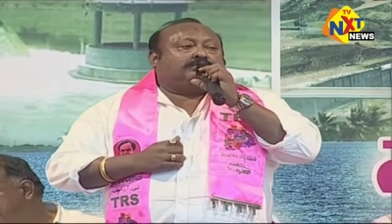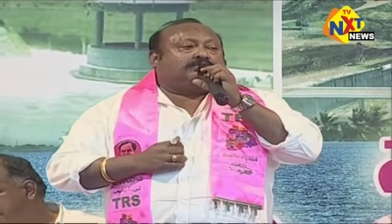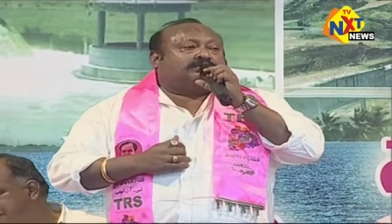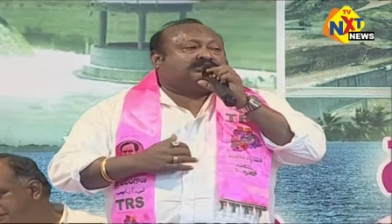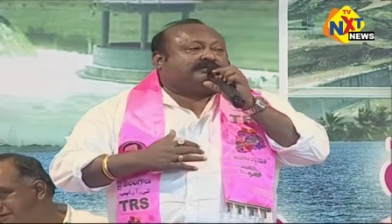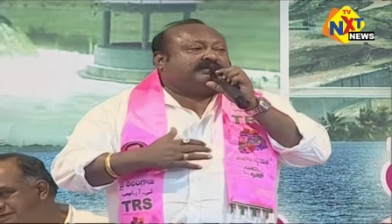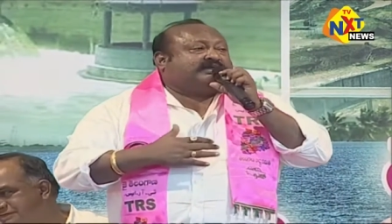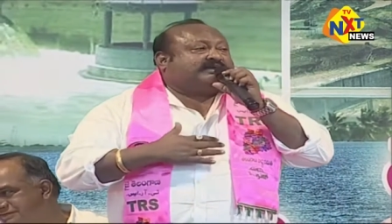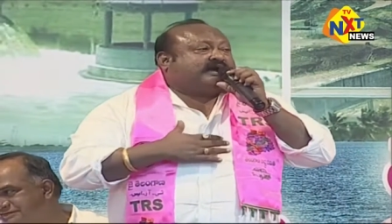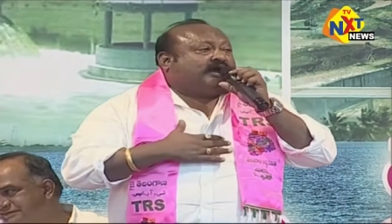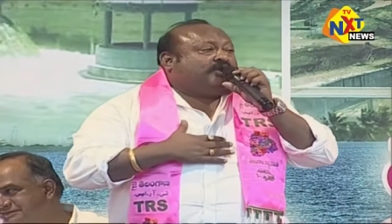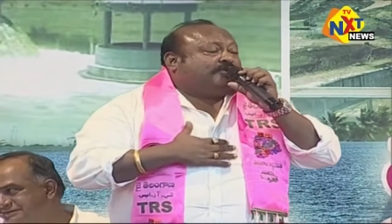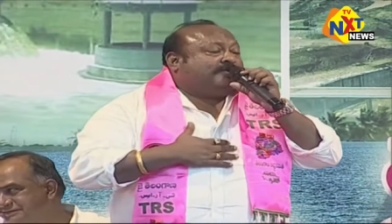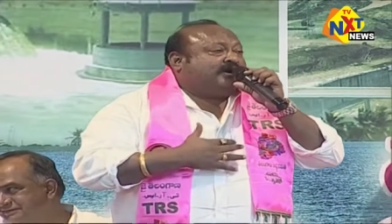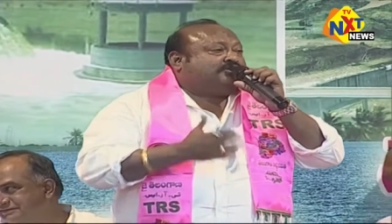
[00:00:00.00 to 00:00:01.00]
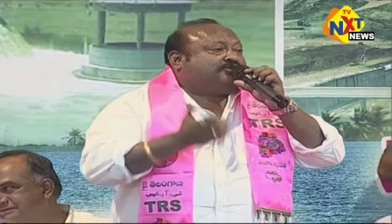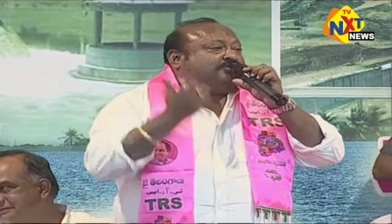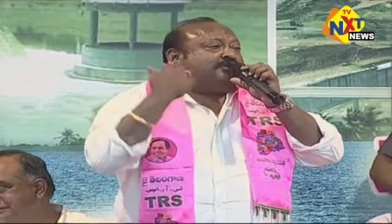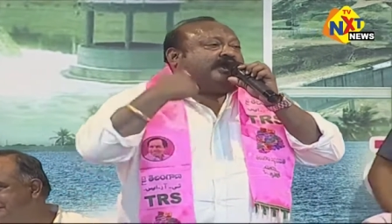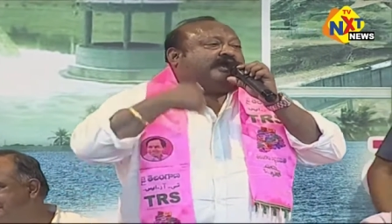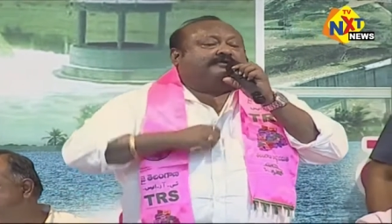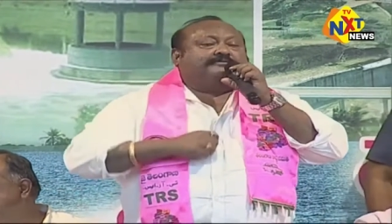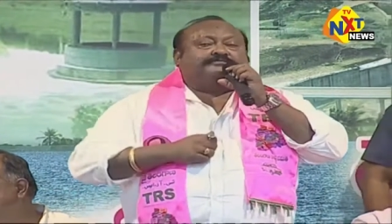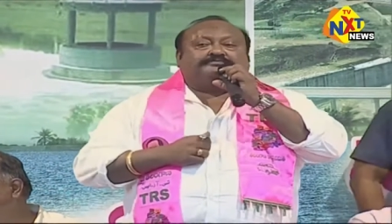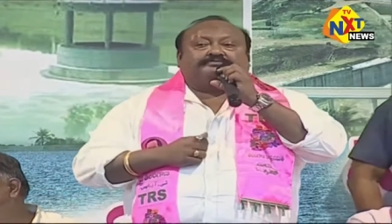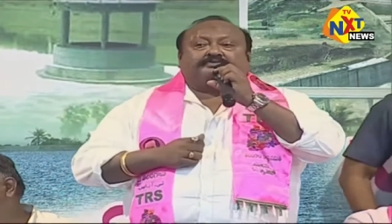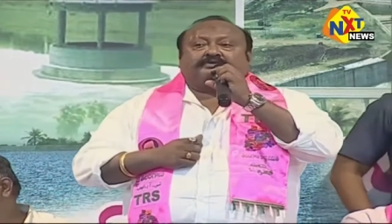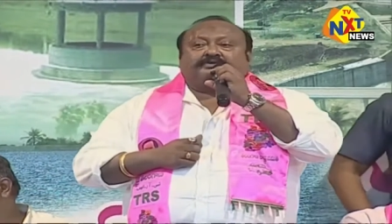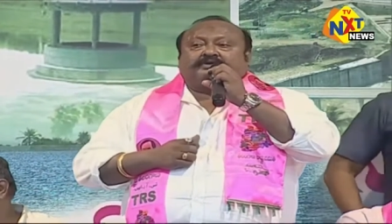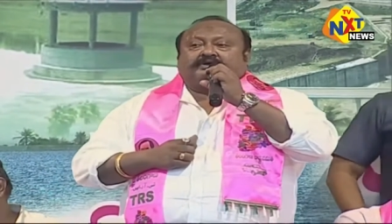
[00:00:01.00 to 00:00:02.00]
కొంతమంది కళ్ళు మడుతున్నాయి
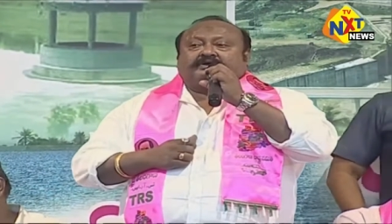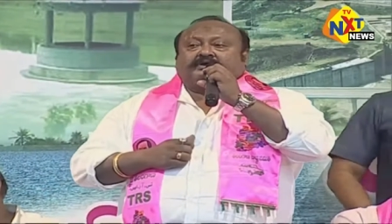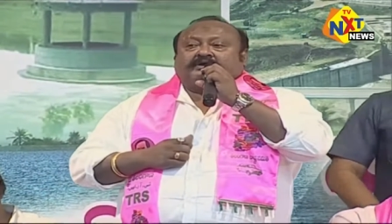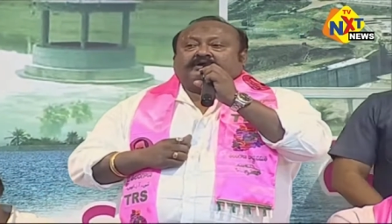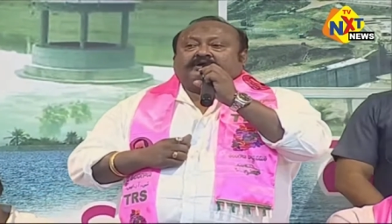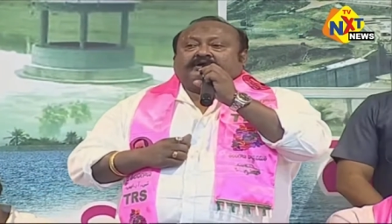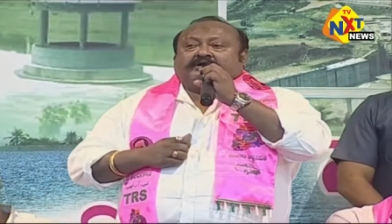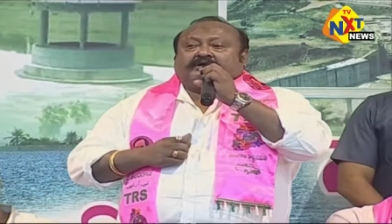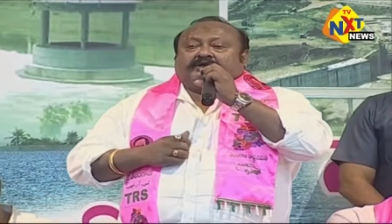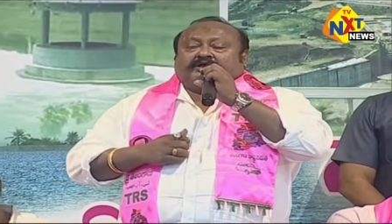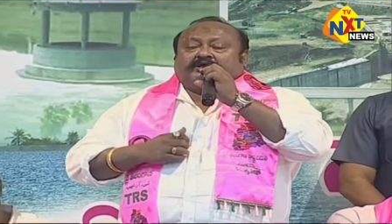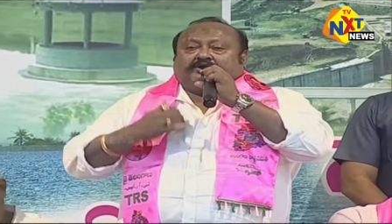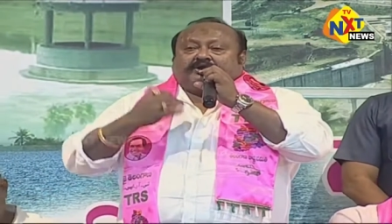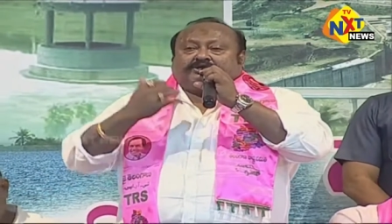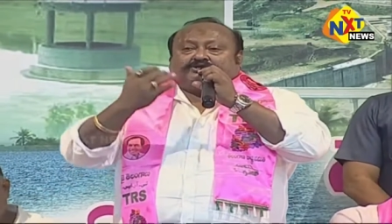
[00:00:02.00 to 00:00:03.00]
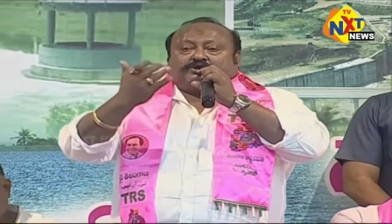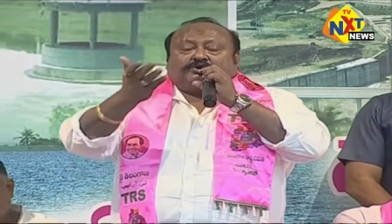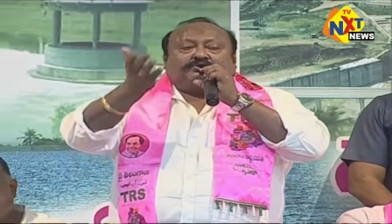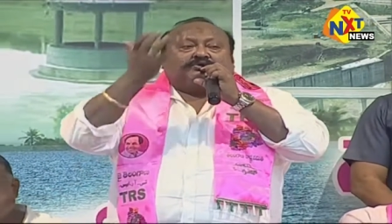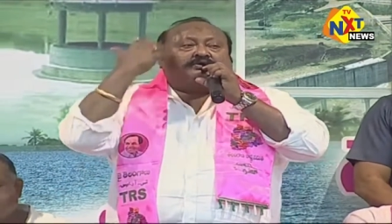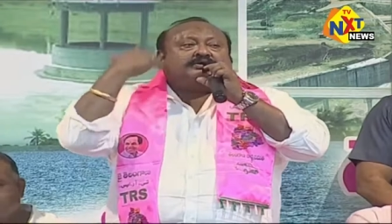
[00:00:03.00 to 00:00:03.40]
ఈరోజు